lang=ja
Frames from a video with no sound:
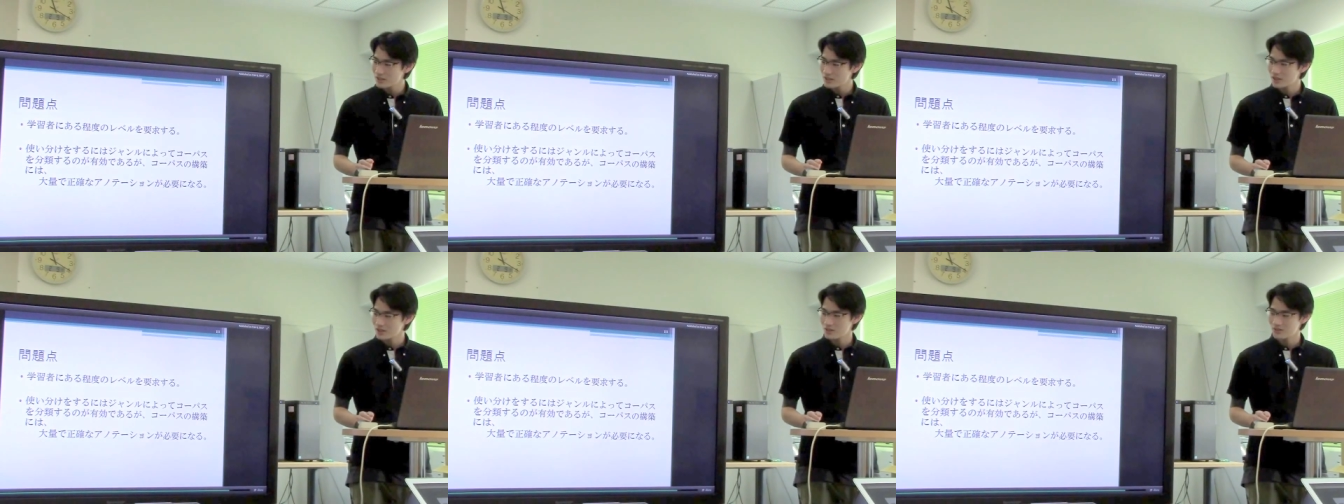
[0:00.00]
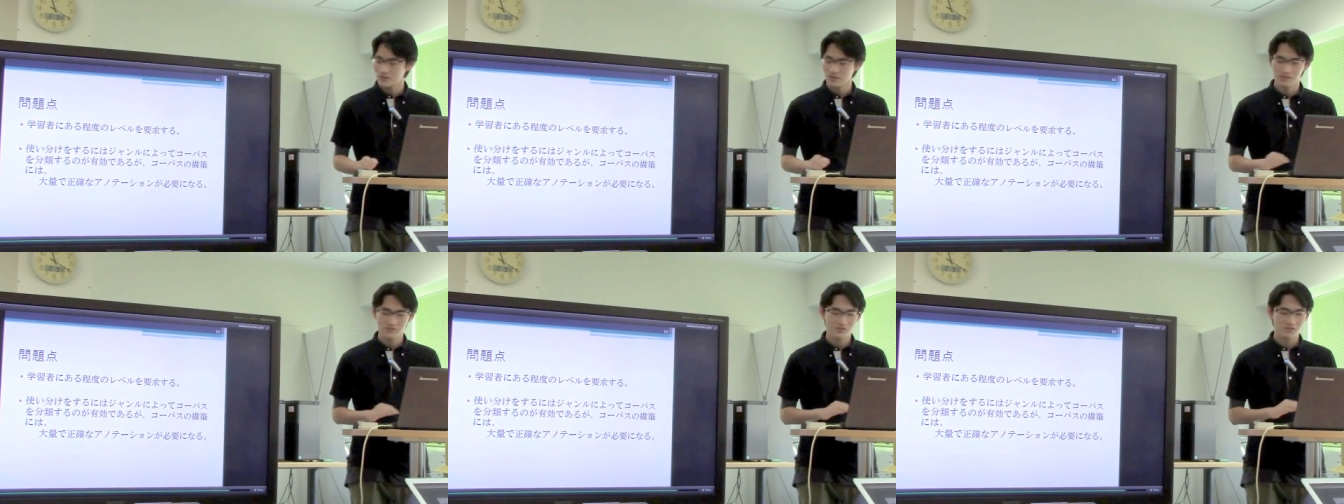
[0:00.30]
えー
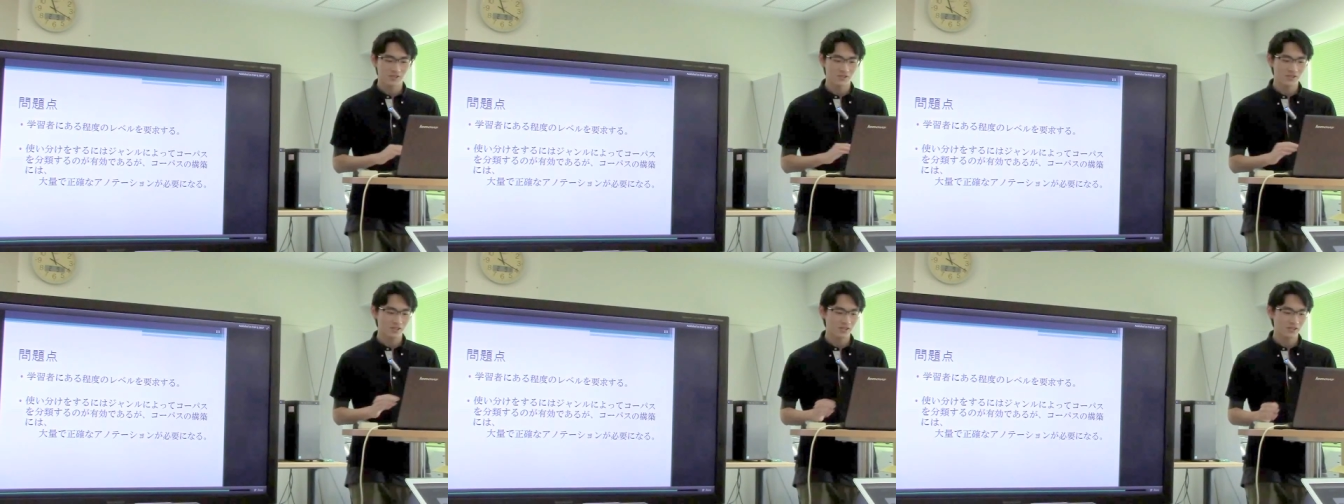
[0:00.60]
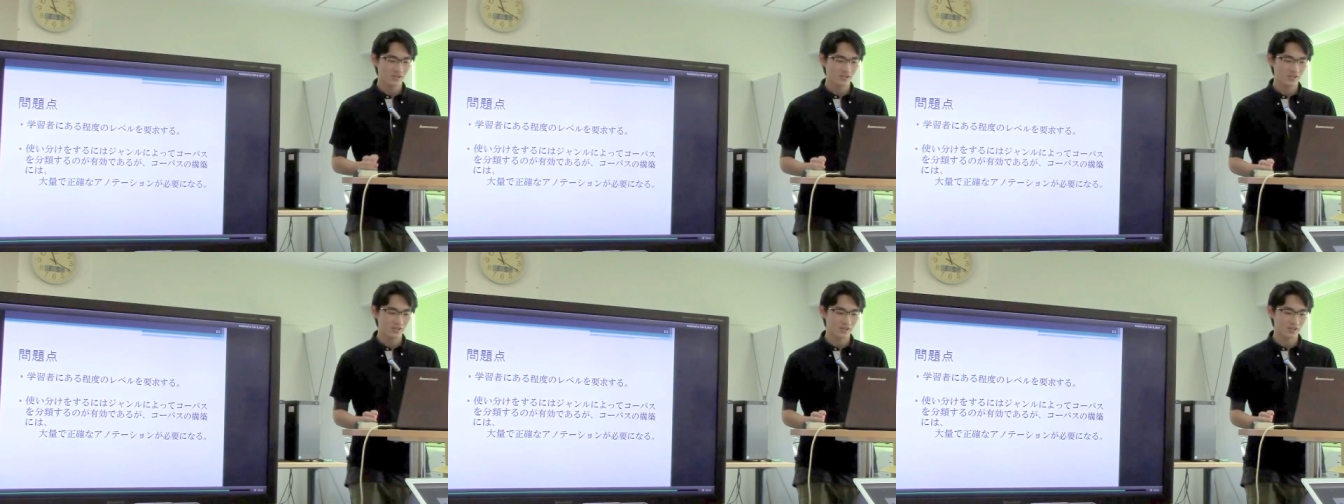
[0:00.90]
と、論文を
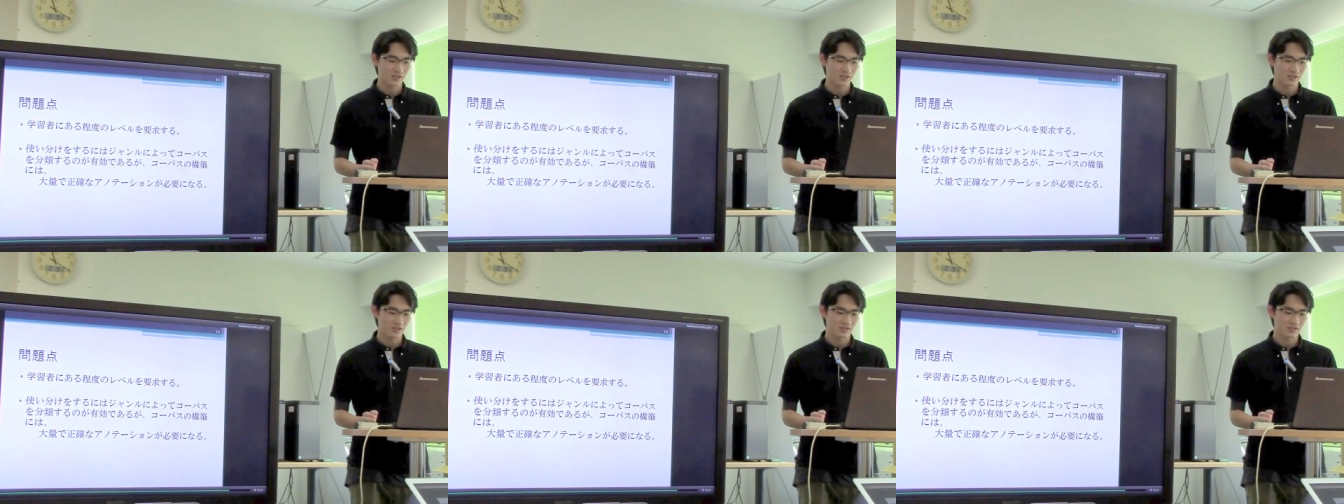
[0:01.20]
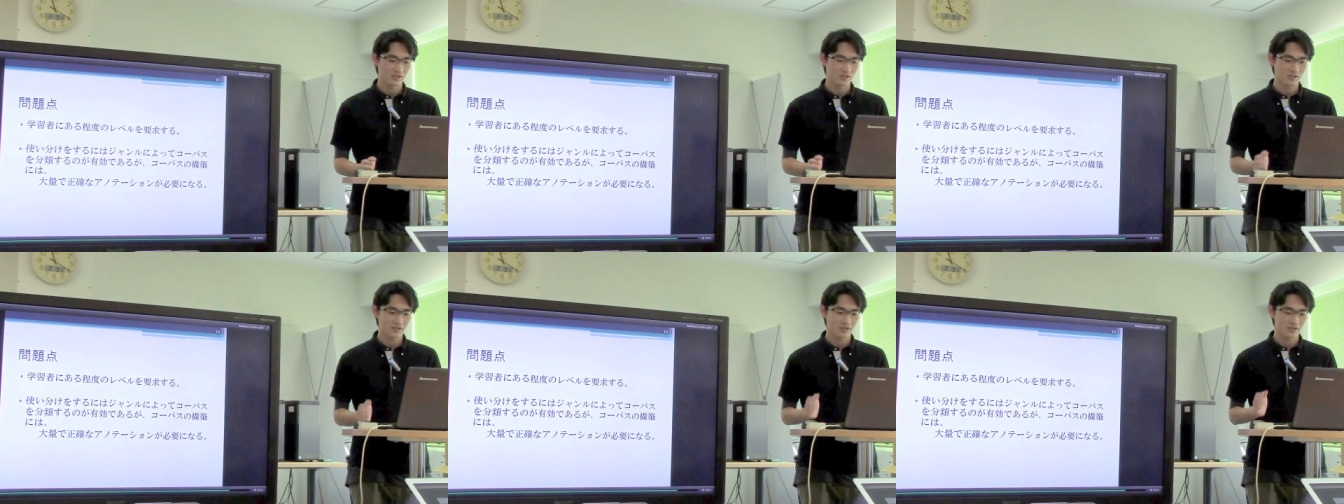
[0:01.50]
書くって
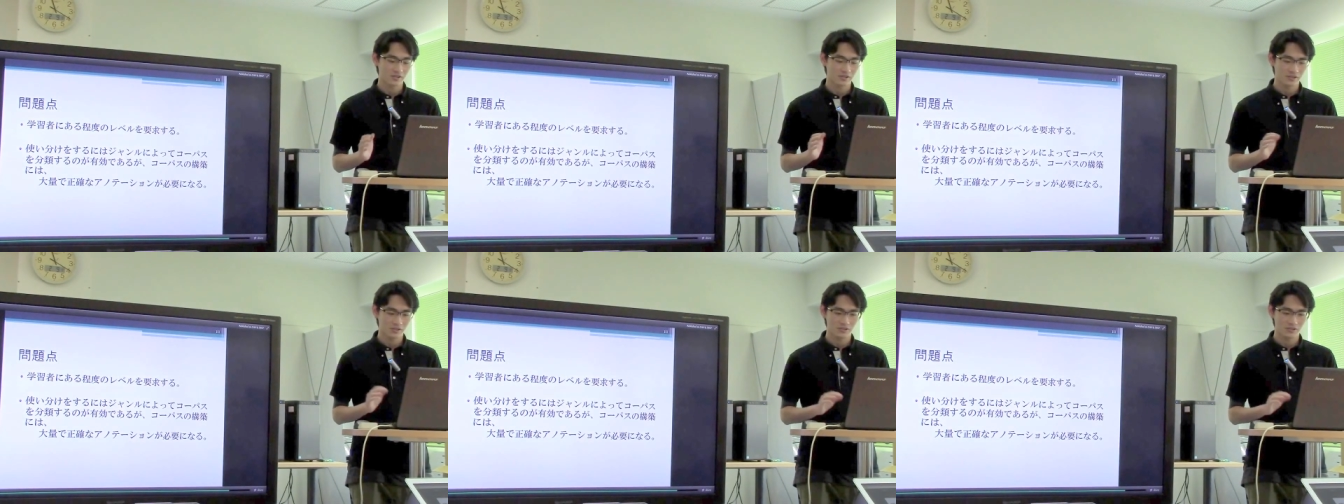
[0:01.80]
いう